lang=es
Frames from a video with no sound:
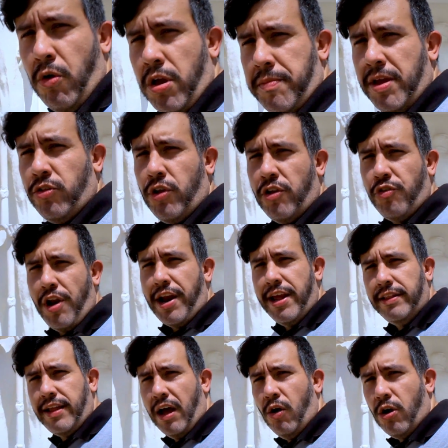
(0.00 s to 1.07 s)
movimiento
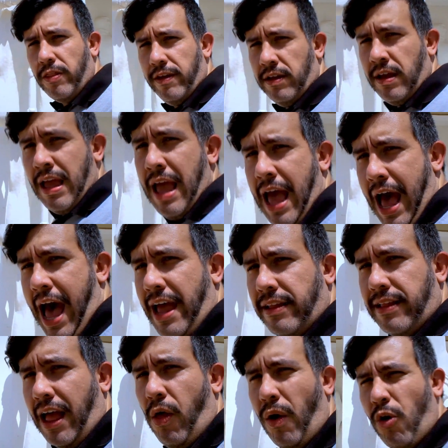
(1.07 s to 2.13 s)
nacionalista Orden ha
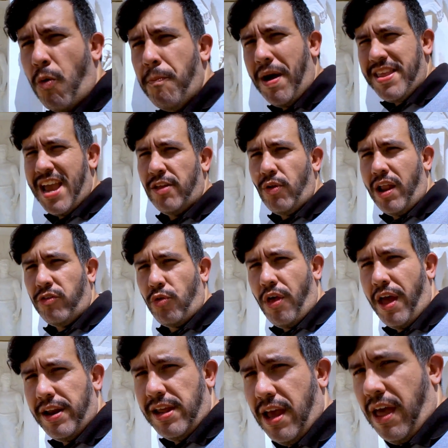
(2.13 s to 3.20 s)
estado acompañando a la
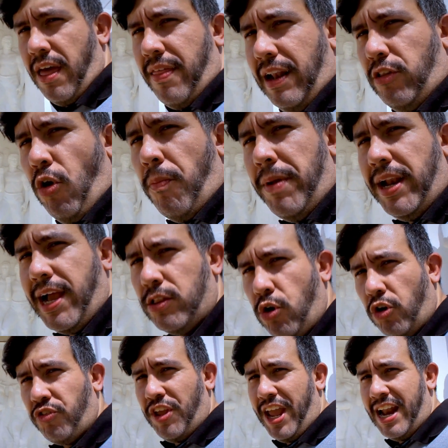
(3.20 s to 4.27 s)
ciudadanía desde el 2014